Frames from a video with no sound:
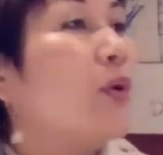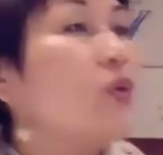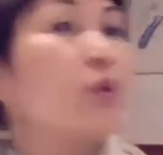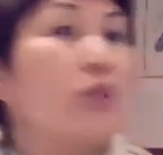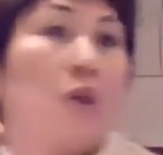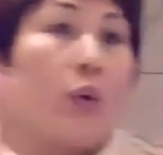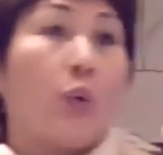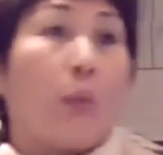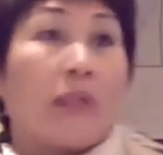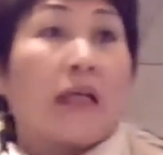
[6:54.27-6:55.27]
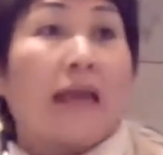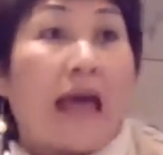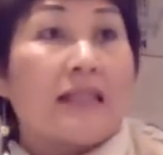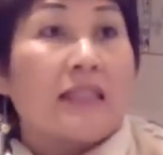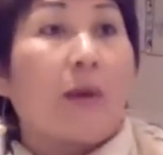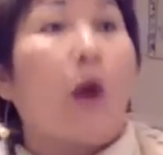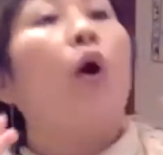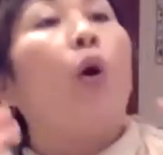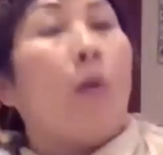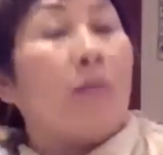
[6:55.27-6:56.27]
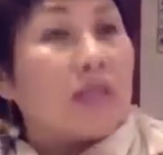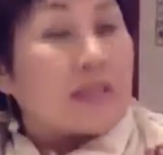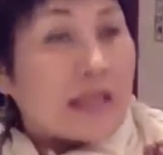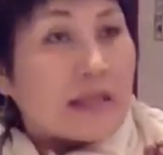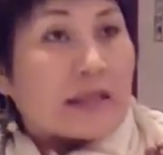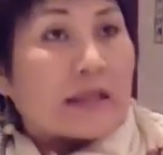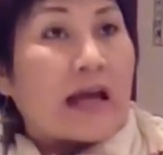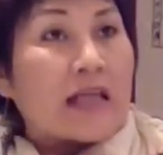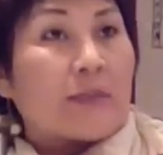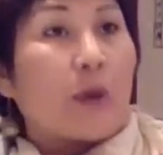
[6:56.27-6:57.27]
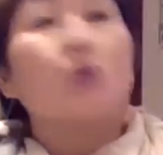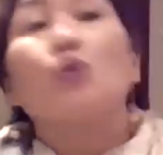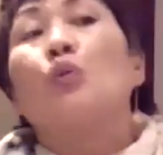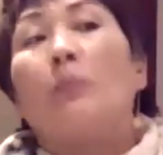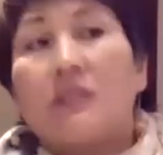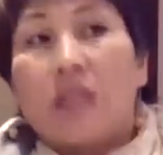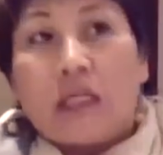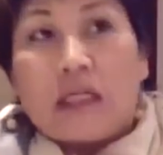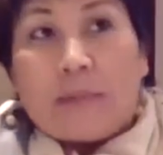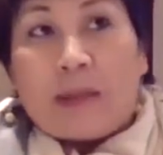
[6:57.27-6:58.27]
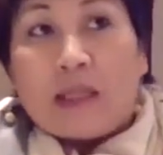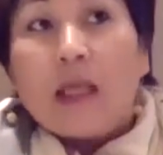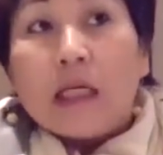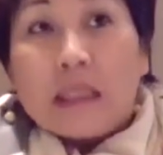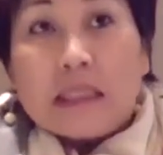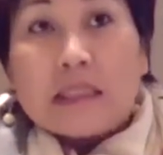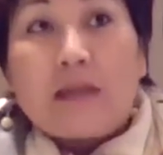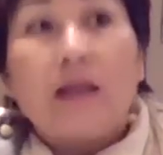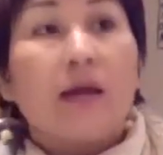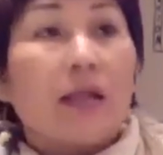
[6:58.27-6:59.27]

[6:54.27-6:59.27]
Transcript: 就是由于我们的干细胞，我们身体的干细胞就是我们身体里面的医生，